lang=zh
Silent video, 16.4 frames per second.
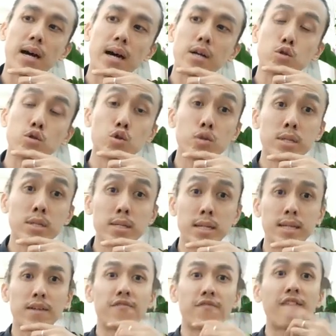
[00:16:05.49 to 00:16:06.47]
还有就是
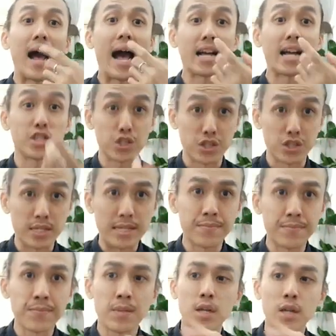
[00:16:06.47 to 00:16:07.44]
你的发质，